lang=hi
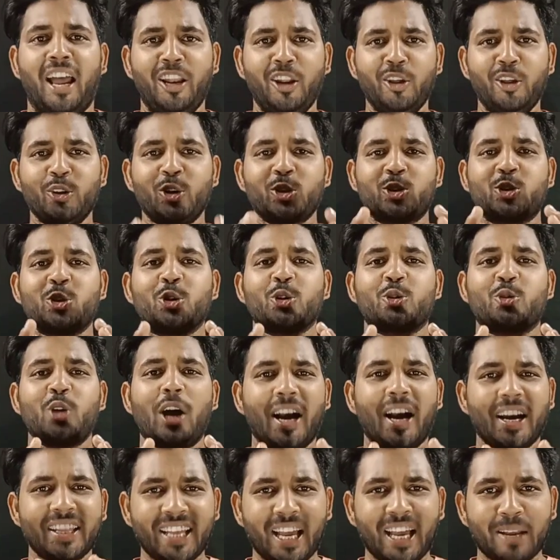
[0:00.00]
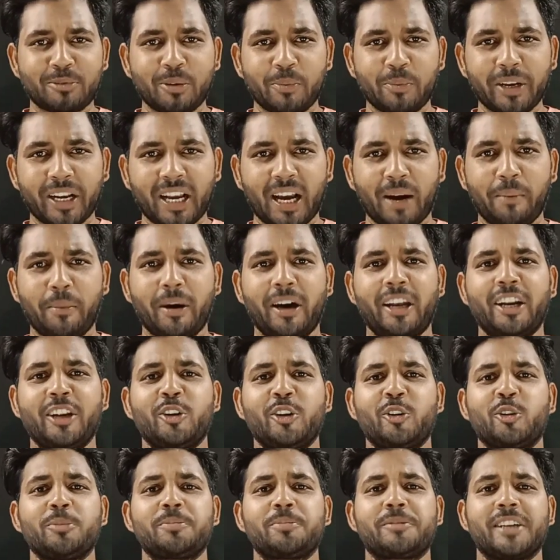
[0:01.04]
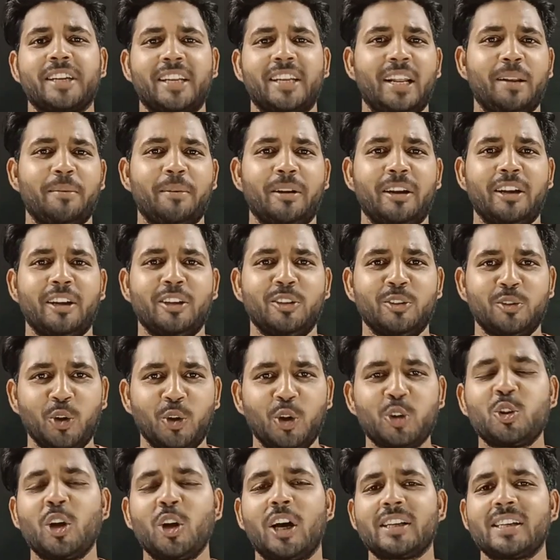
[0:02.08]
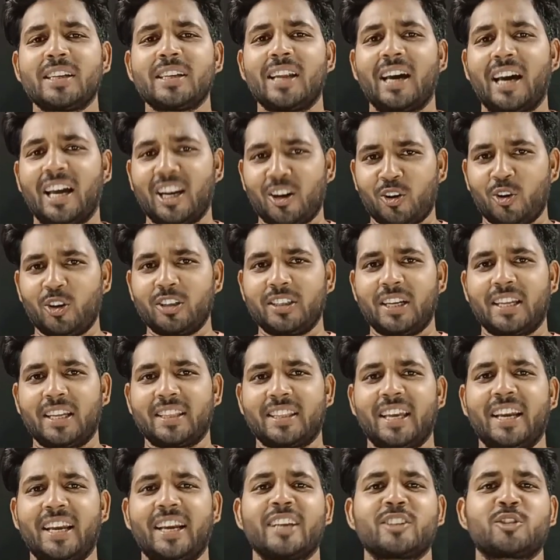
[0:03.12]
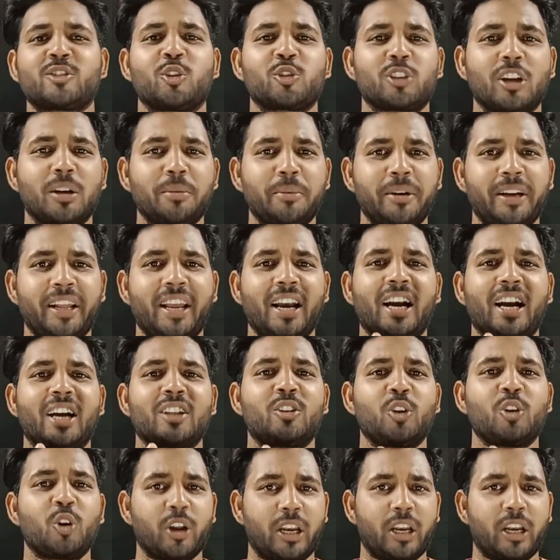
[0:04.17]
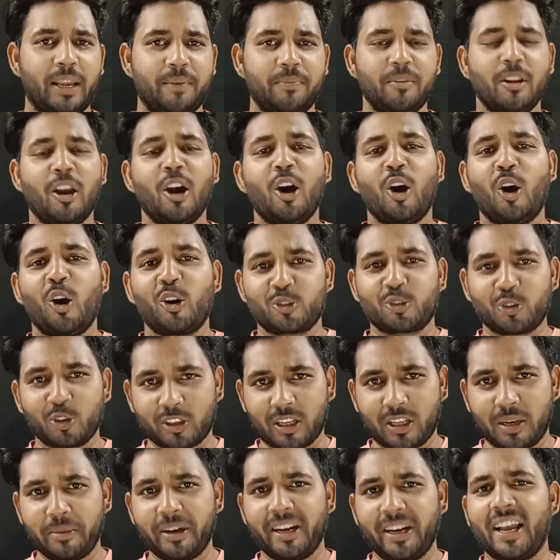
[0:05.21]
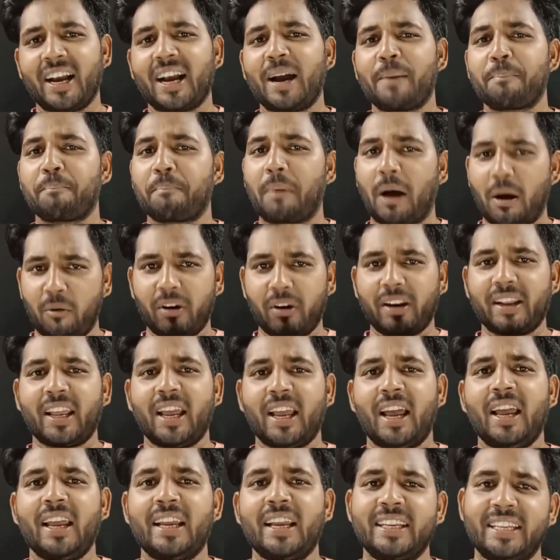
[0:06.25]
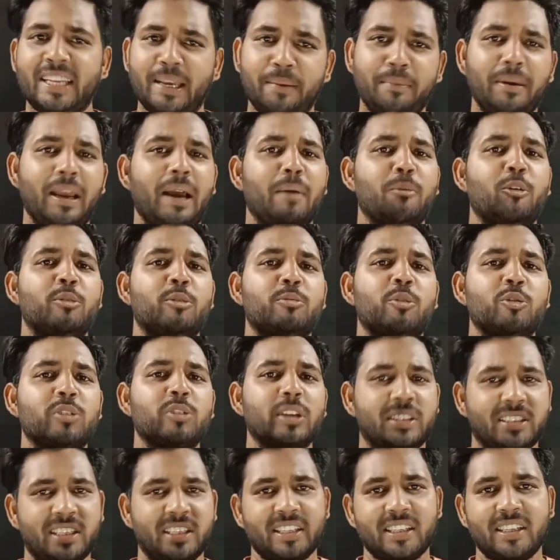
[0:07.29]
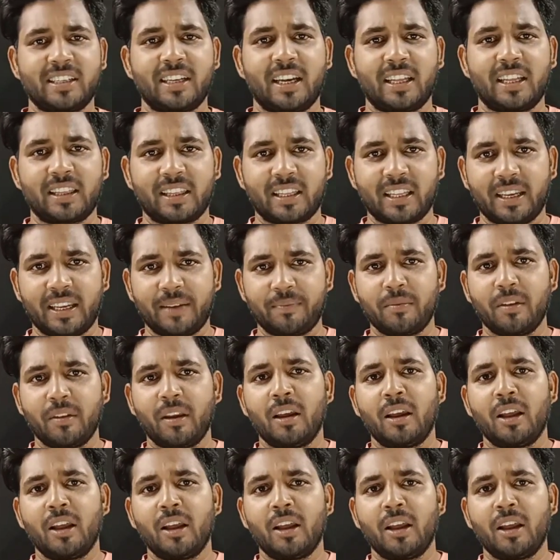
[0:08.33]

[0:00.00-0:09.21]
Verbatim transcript: हेलो दोस्तों स्वागत है आप सभी का हमारे यूट्यूब चैनल में दोस्तों आजकल हर कोई जानता है कि सोशल मीडिया का दौर है और सोशल मीडिया का पावर क्या है ये भी आप लोग बहुत अच्छे से जानते हैं